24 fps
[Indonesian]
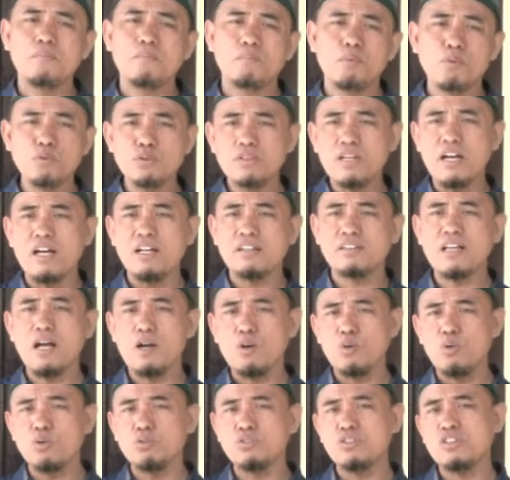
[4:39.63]
punya
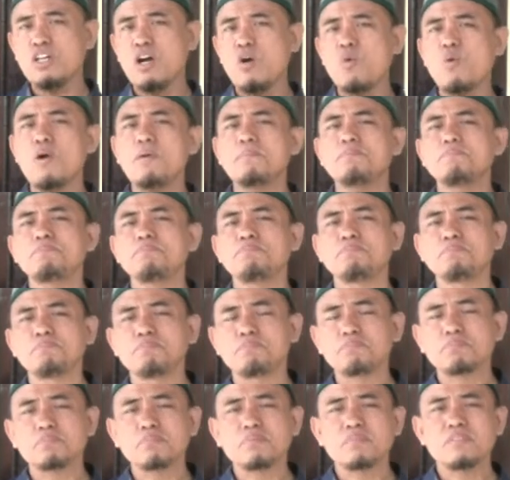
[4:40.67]
tanggung jawab.
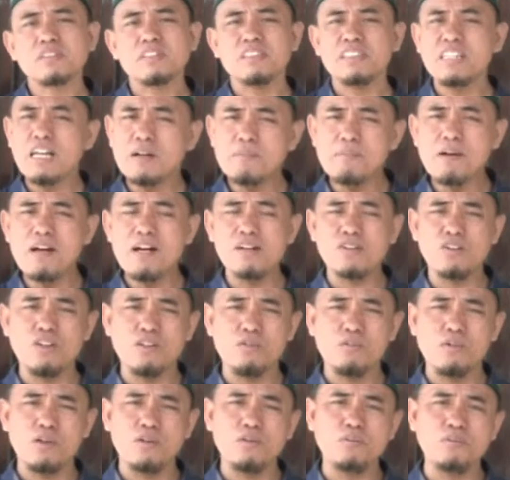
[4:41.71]
Jamaah
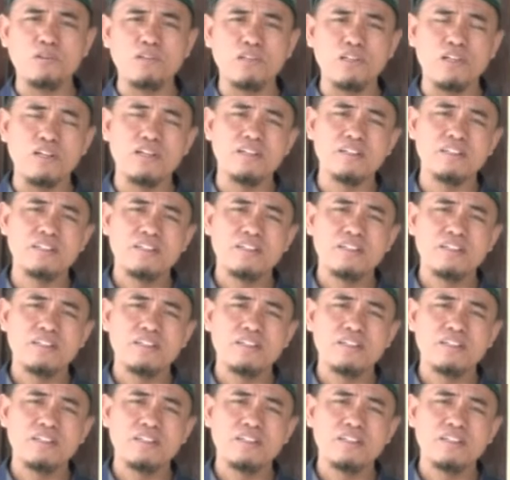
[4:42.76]
rahimakumullah.